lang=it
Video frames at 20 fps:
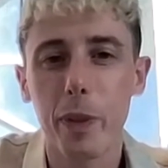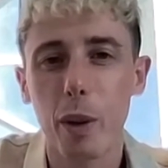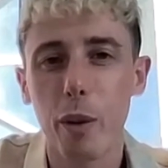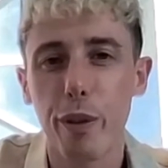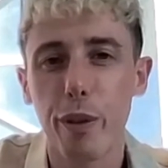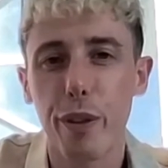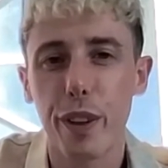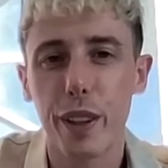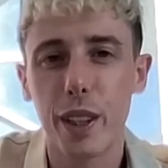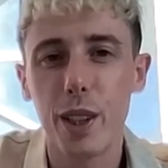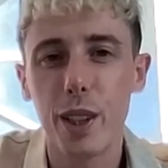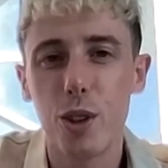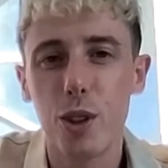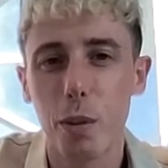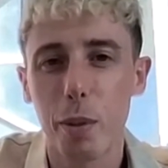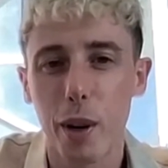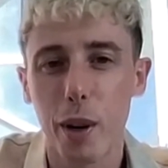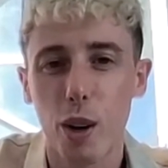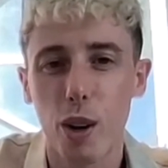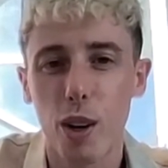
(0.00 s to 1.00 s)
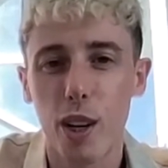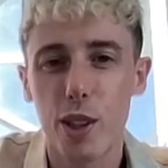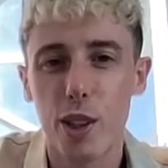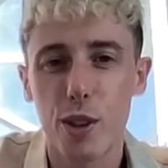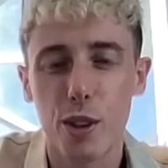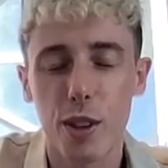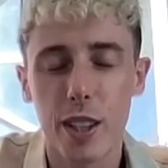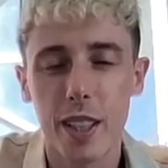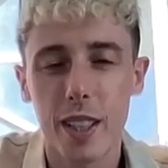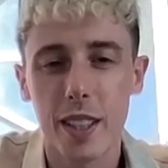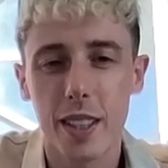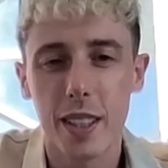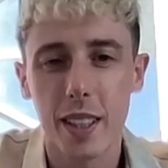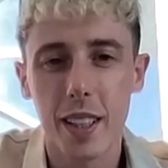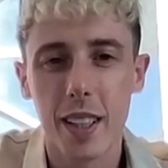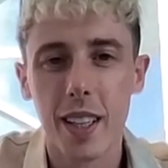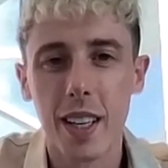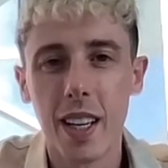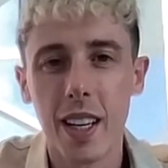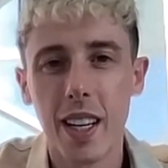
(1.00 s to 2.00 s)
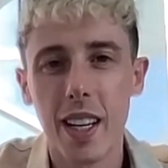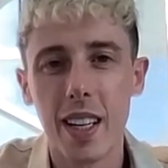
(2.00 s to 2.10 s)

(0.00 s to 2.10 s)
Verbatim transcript: un feticcio per collezionisti,